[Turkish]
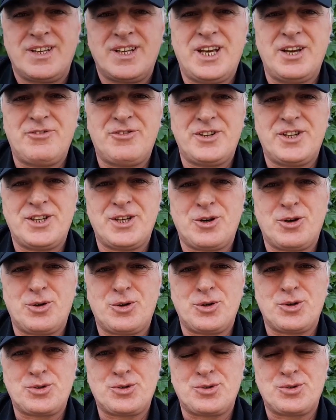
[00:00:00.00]
kefiri de
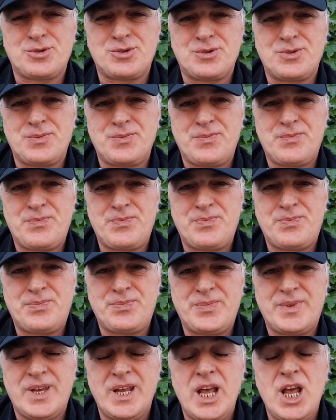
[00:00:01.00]
görüyorsunuz.
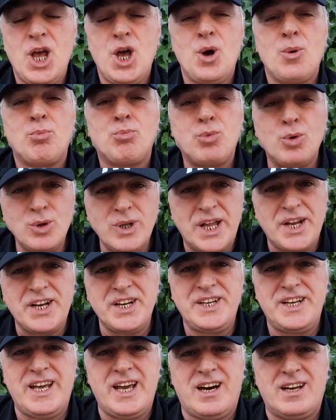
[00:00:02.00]

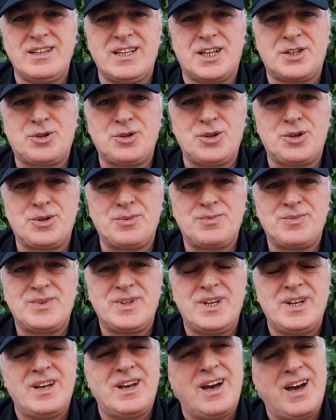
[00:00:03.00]
Bunları niye anlatıyorum?
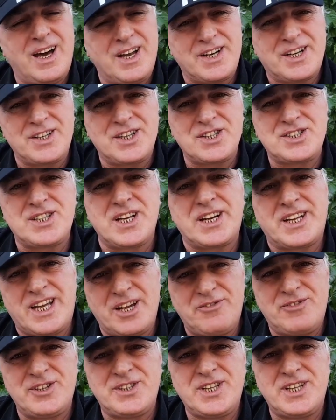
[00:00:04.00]
Arkadaşlar
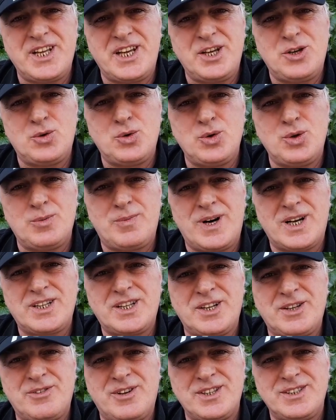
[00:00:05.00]
kefirde de iyi huylu
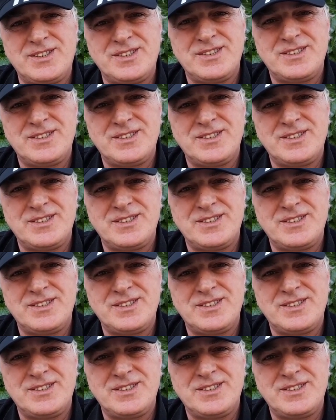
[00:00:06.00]
bakteri var.